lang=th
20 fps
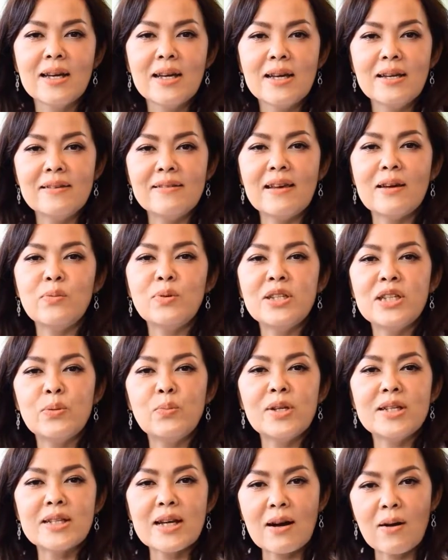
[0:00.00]
กหอบหืดปี
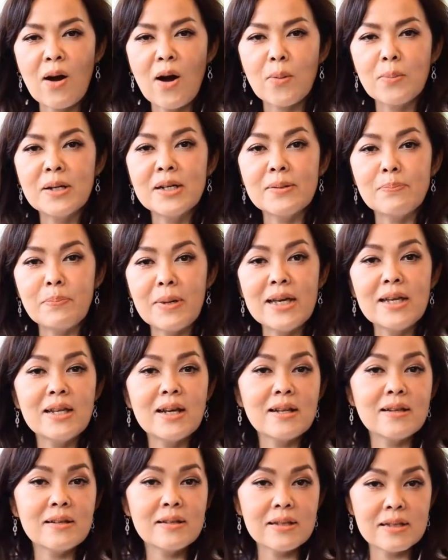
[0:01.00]
นงถึงเกือบ
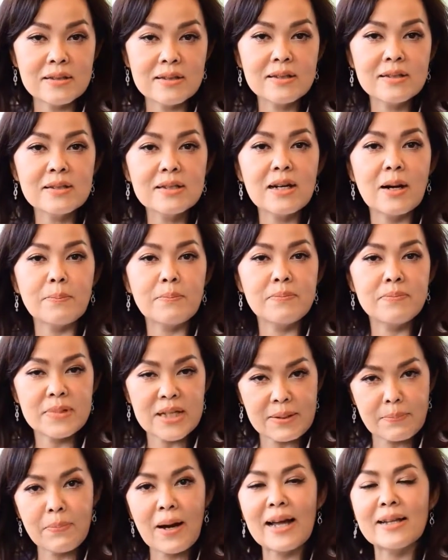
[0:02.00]
7,000 คนนะคะ
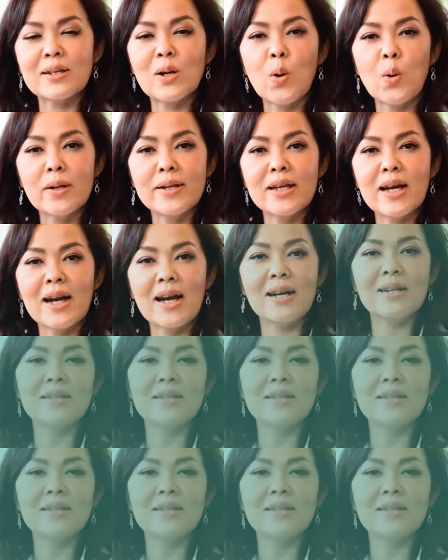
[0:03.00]
ถือว่าค่อนข้างเยอะ